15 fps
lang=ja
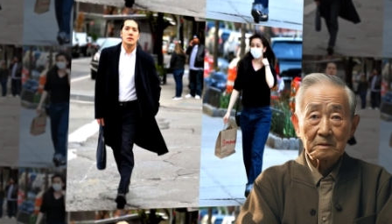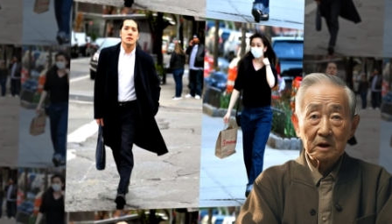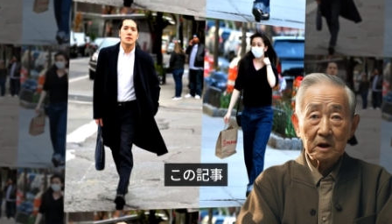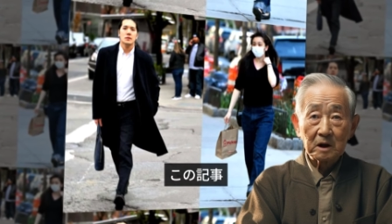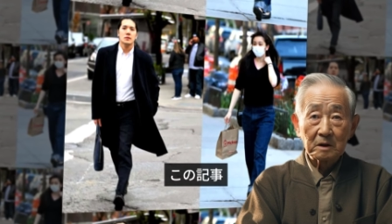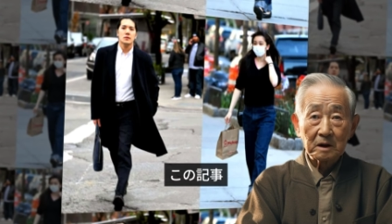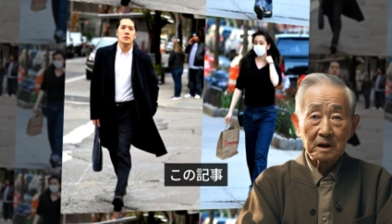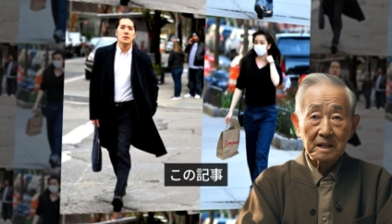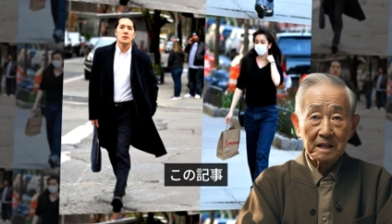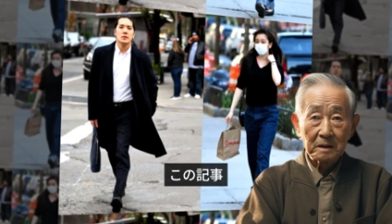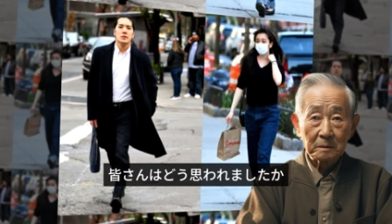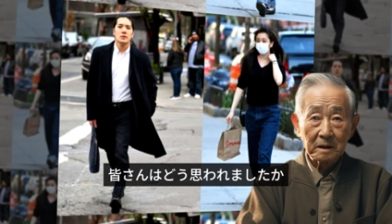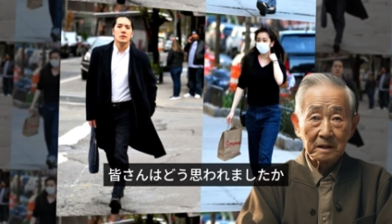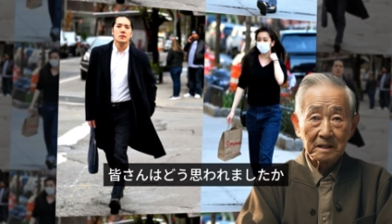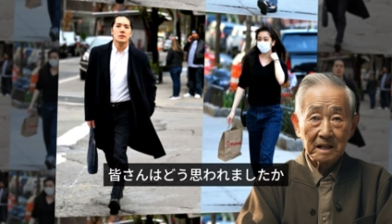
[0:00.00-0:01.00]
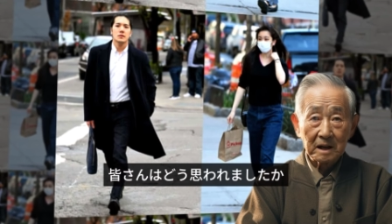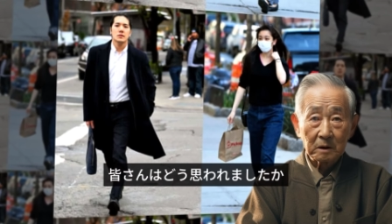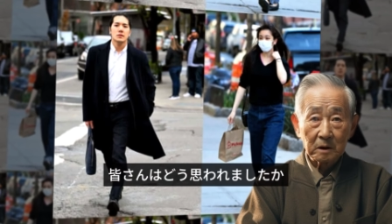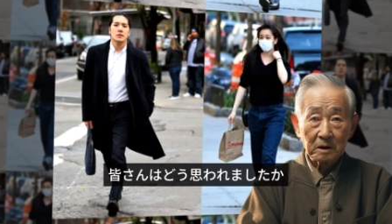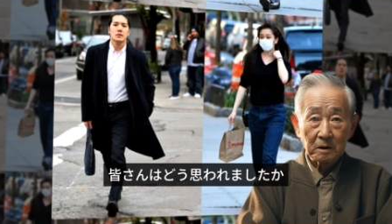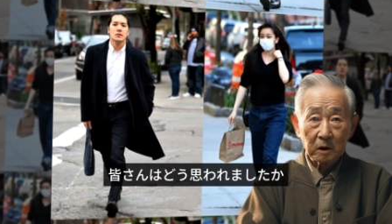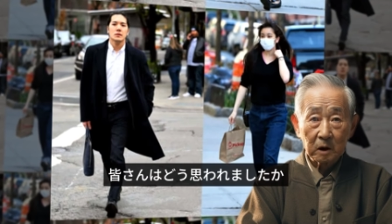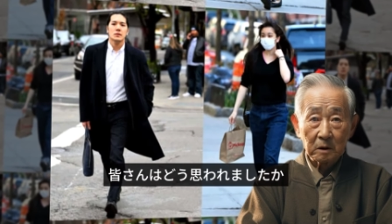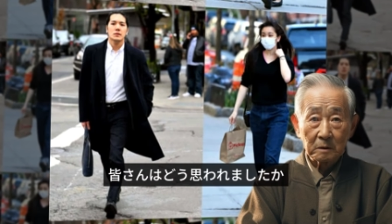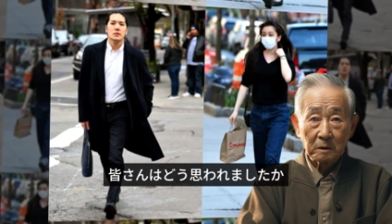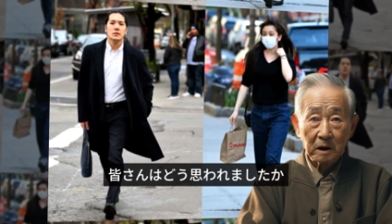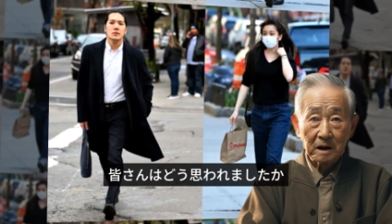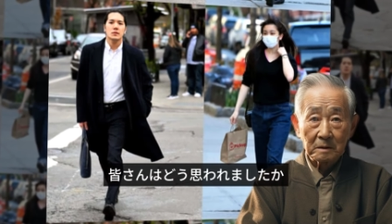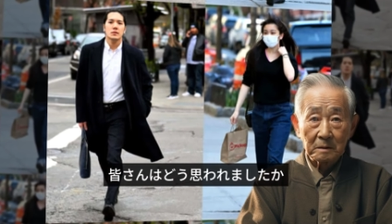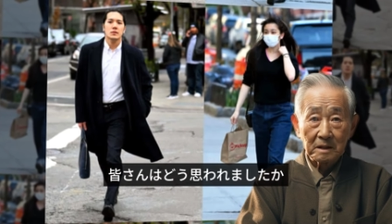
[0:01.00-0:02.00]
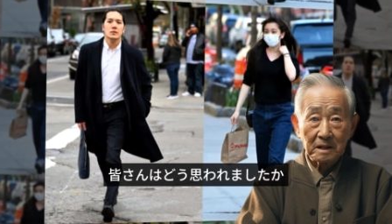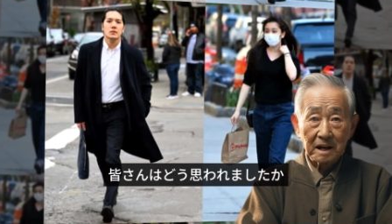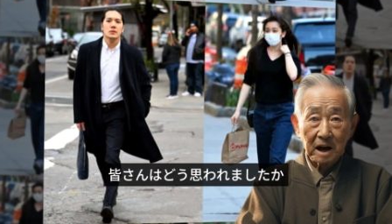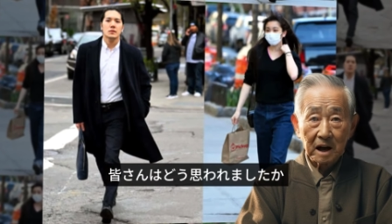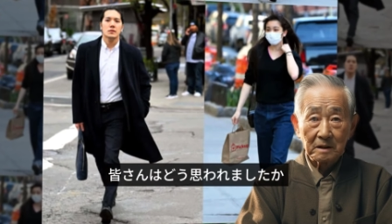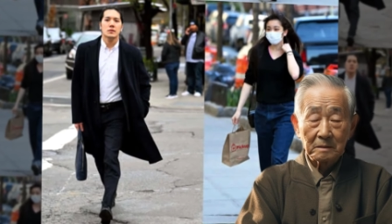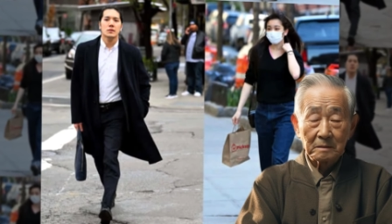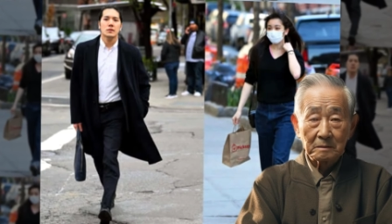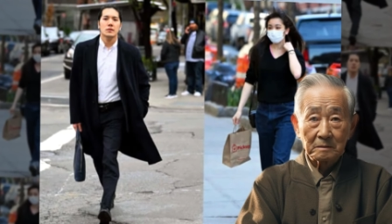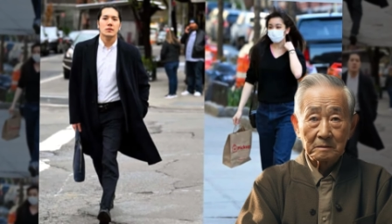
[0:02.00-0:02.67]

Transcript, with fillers: この記事皆さんはどう思われましたか？